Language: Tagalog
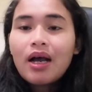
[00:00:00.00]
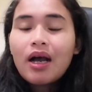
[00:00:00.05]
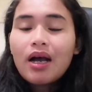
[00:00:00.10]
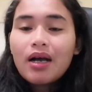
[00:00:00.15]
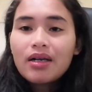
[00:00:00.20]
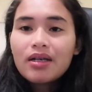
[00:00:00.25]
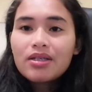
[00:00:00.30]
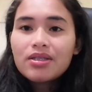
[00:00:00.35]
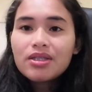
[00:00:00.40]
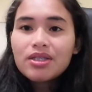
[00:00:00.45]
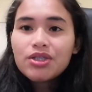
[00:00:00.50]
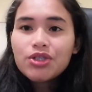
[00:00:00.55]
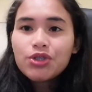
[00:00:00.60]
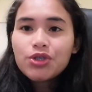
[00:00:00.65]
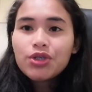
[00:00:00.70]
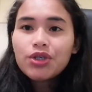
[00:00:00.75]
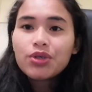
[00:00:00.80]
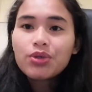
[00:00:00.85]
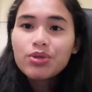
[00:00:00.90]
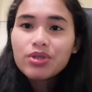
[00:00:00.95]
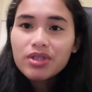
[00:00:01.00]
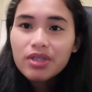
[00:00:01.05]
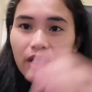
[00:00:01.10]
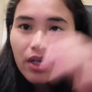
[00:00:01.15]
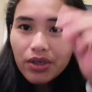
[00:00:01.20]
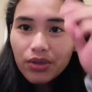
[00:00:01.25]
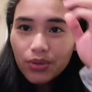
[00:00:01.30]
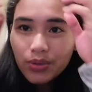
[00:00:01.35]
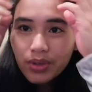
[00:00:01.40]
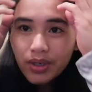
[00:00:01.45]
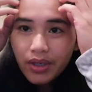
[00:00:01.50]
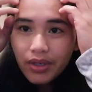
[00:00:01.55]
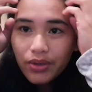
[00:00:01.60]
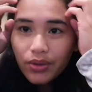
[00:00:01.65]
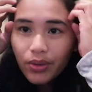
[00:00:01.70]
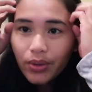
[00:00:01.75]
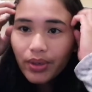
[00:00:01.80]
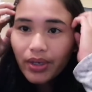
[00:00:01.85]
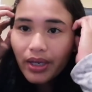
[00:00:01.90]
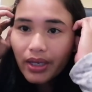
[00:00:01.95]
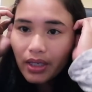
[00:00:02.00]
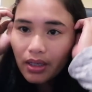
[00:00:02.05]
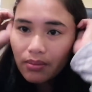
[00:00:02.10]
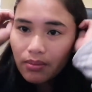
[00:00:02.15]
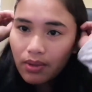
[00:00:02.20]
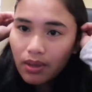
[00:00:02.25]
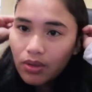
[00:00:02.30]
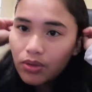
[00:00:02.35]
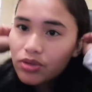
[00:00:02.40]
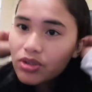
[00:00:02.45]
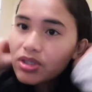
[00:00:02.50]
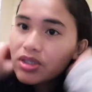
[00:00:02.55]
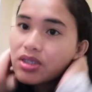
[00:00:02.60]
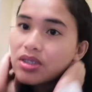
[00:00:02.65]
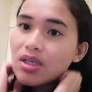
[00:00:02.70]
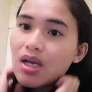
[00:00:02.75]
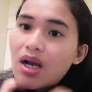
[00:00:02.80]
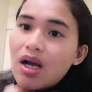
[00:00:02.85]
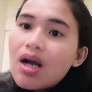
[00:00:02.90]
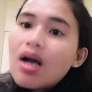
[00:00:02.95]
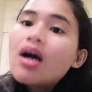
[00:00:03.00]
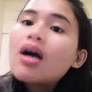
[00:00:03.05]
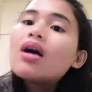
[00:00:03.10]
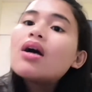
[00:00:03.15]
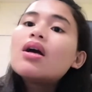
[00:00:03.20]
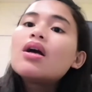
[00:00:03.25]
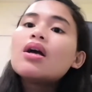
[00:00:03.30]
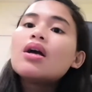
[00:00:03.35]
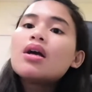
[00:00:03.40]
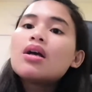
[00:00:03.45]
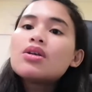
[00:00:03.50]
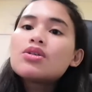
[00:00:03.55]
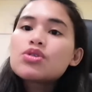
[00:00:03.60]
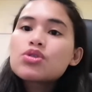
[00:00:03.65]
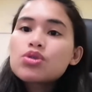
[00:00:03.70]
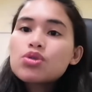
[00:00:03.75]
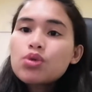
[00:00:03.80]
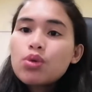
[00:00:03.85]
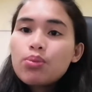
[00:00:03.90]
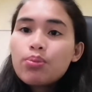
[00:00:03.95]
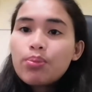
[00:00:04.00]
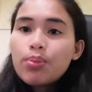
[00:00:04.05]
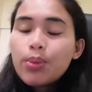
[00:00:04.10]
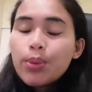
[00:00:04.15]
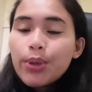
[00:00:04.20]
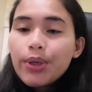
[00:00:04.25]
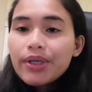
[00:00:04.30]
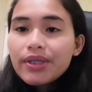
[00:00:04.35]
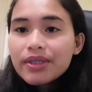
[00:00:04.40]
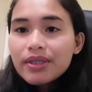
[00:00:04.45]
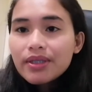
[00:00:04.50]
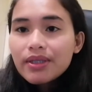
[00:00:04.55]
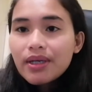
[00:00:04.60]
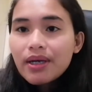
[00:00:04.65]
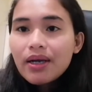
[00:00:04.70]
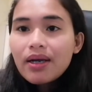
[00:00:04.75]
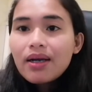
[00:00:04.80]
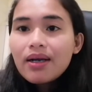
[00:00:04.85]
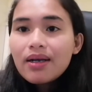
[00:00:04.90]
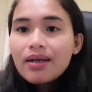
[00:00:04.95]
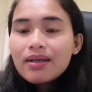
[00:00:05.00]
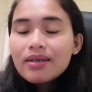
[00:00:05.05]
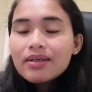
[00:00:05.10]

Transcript: Ang isi-share ko sa inyo ngayon ay about sa suporta